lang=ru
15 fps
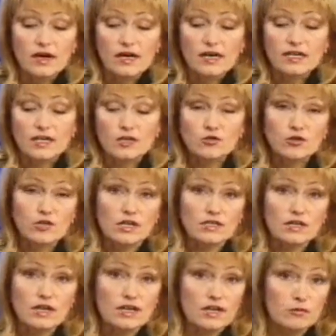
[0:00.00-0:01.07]
Хорошо,
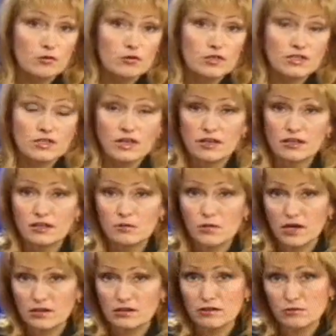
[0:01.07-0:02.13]
когда работа не
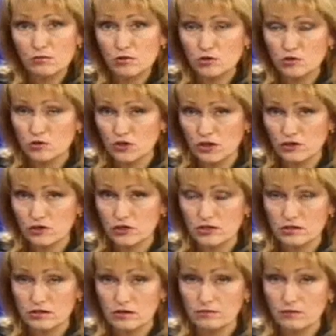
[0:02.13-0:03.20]
отнимает большую часть
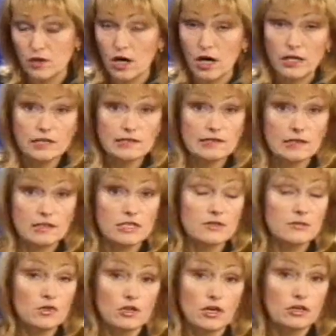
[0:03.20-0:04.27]
жизни, а если она
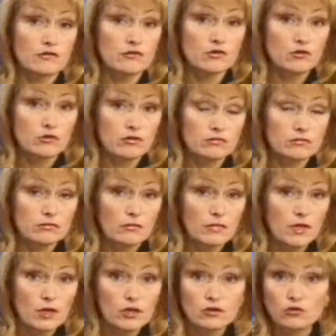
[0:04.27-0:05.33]
заменяет все –
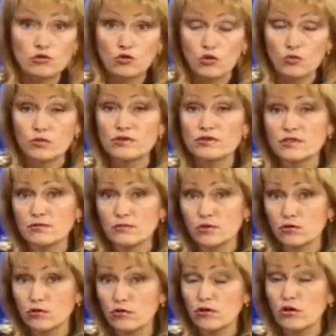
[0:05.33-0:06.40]
дом,
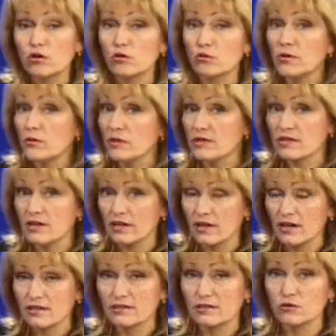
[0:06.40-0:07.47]
семью, любимые
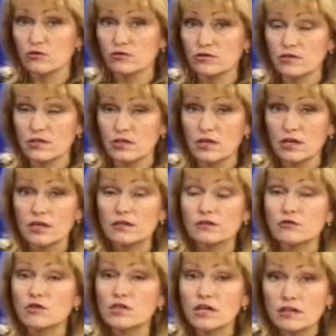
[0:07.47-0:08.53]
занятия, друзей,
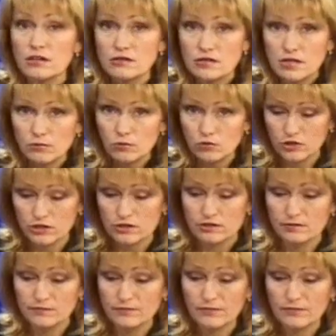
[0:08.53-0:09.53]
ну и, наконец, саму жизнь.